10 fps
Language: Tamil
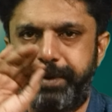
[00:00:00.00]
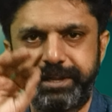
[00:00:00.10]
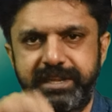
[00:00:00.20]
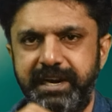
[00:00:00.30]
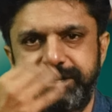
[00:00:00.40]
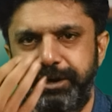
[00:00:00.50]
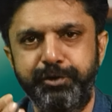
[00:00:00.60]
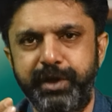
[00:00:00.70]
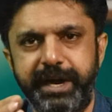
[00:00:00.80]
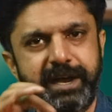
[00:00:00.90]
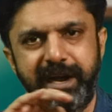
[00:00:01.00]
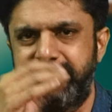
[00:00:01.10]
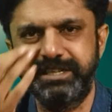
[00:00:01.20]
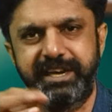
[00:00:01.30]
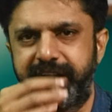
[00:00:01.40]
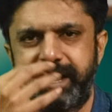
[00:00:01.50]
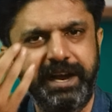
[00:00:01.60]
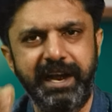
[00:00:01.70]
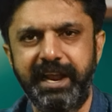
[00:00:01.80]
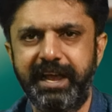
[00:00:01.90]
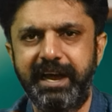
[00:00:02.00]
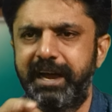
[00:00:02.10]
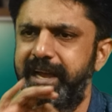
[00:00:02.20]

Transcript: படத்துல ஜென்யூனா இருக்கா லாஜிக் இருக்கா இல்லையா